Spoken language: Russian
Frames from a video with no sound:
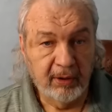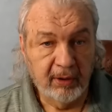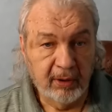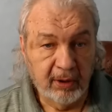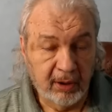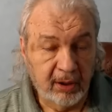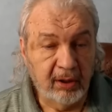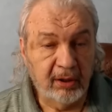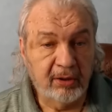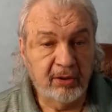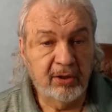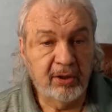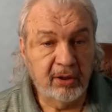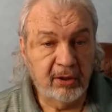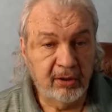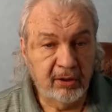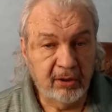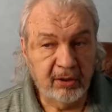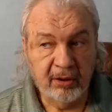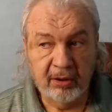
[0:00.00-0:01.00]

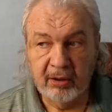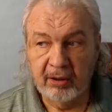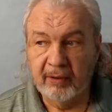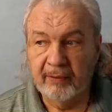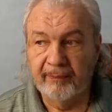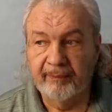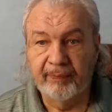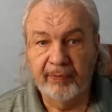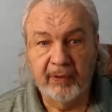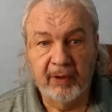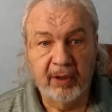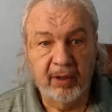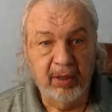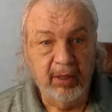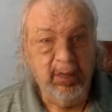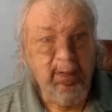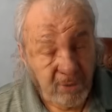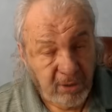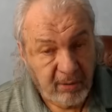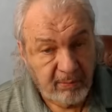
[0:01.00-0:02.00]
характерные
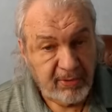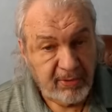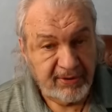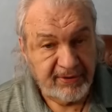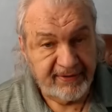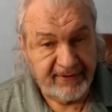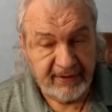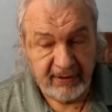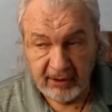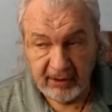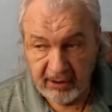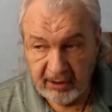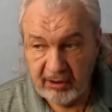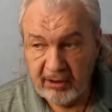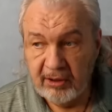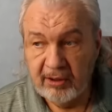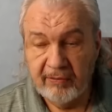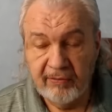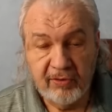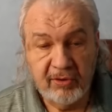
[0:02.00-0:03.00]
примеси,
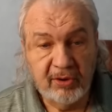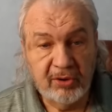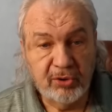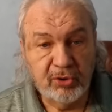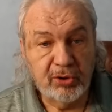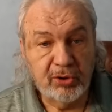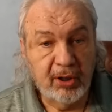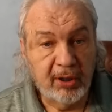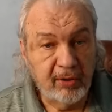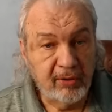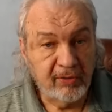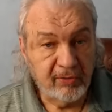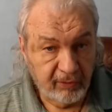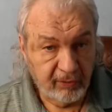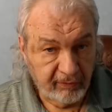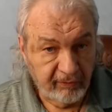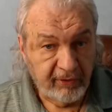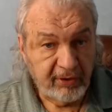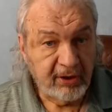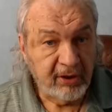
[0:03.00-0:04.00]
они встречаются вот
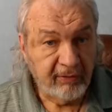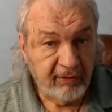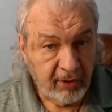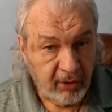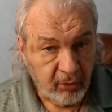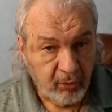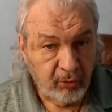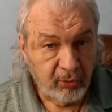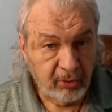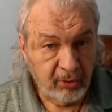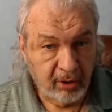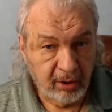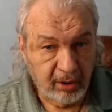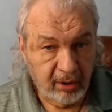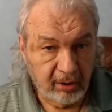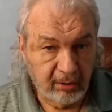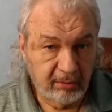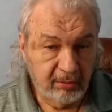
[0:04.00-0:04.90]
в этих воронках.